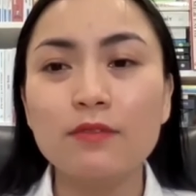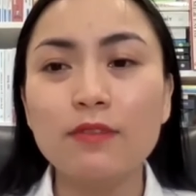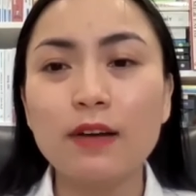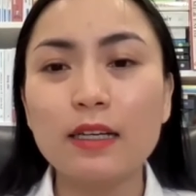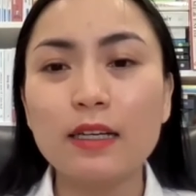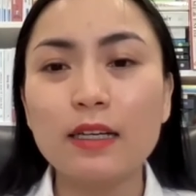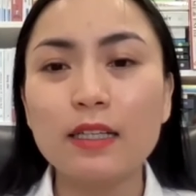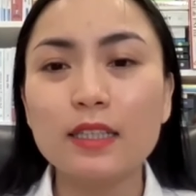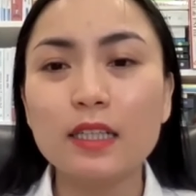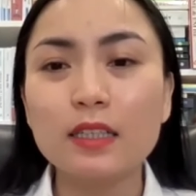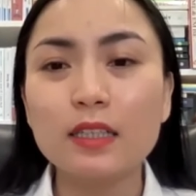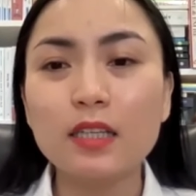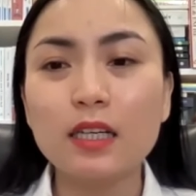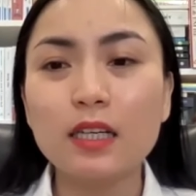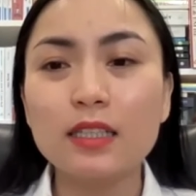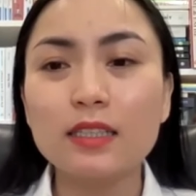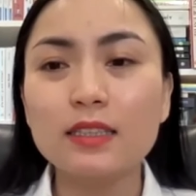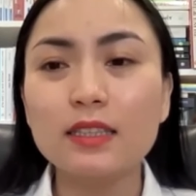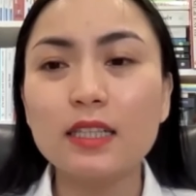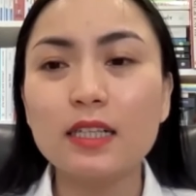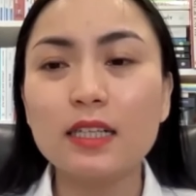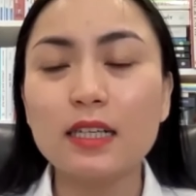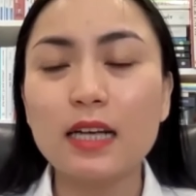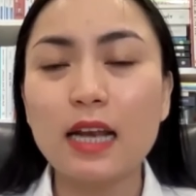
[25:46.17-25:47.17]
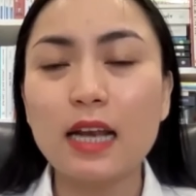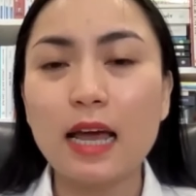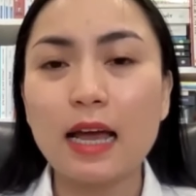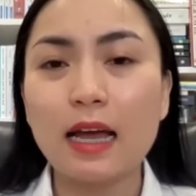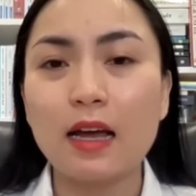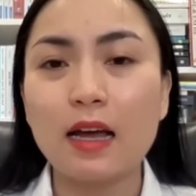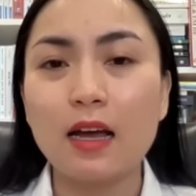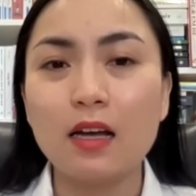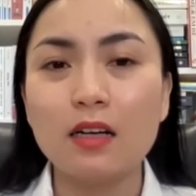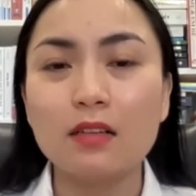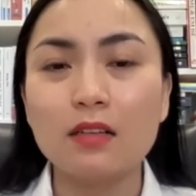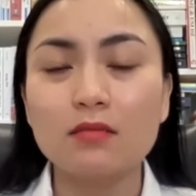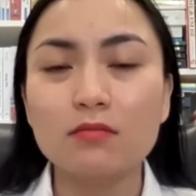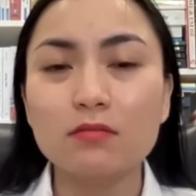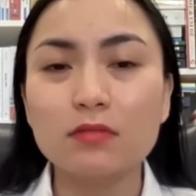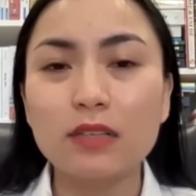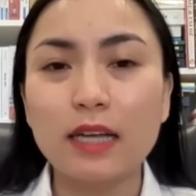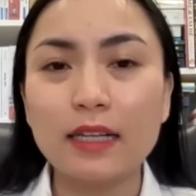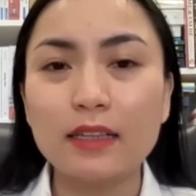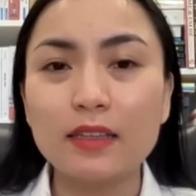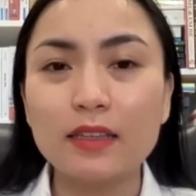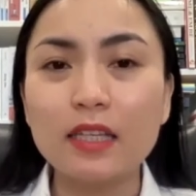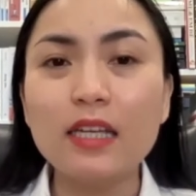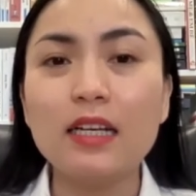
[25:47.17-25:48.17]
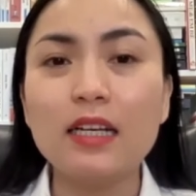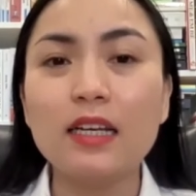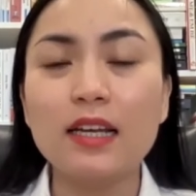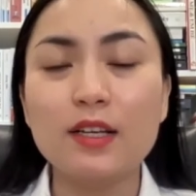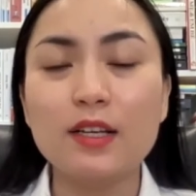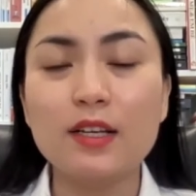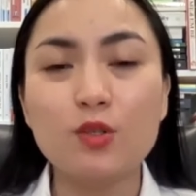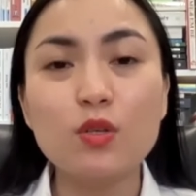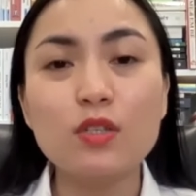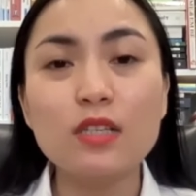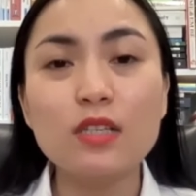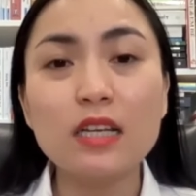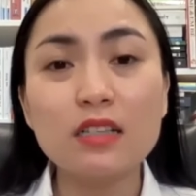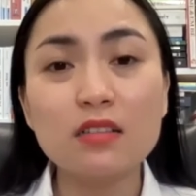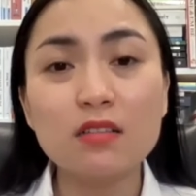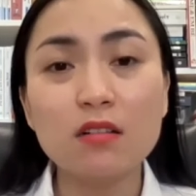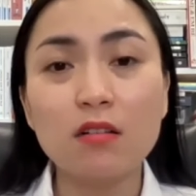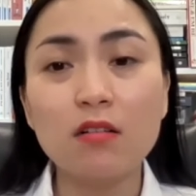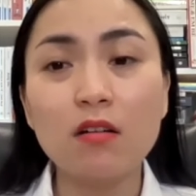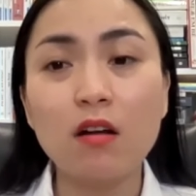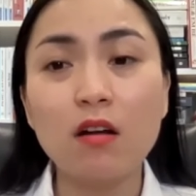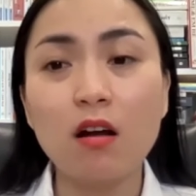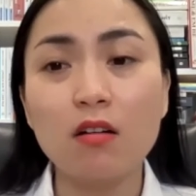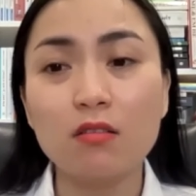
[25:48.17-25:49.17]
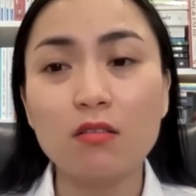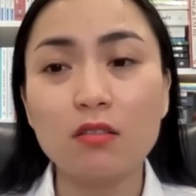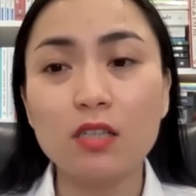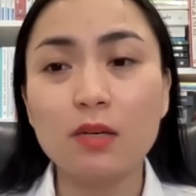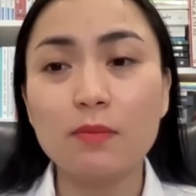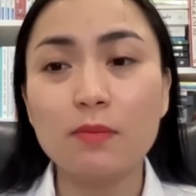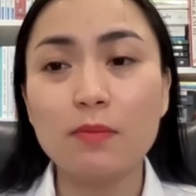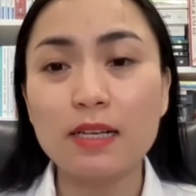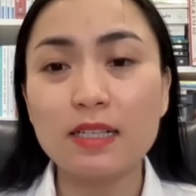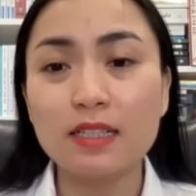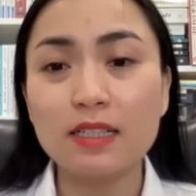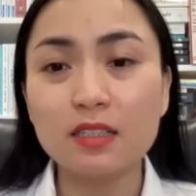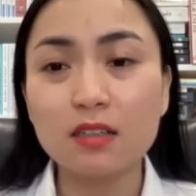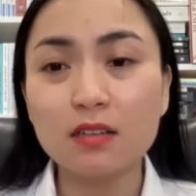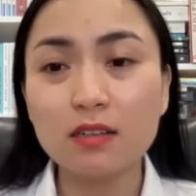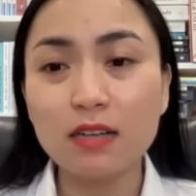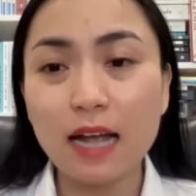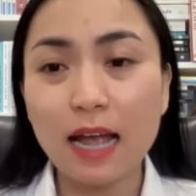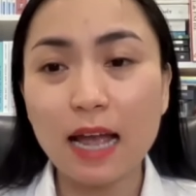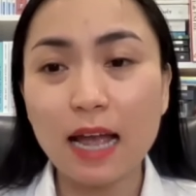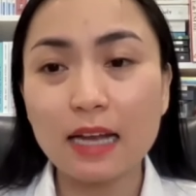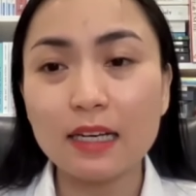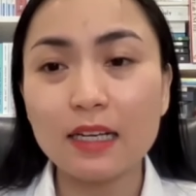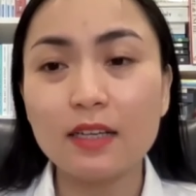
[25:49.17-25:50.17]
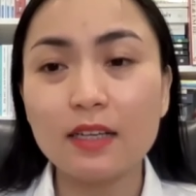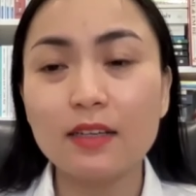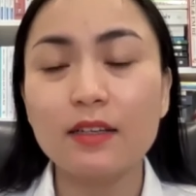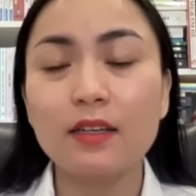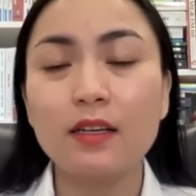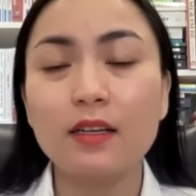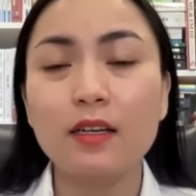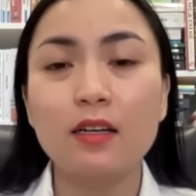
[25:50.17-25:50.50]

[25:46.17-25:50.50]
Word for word: và người ta thấy rằng là cái tỷ lệ suy dinh dưỡng ở người bệnh sơ gan ấy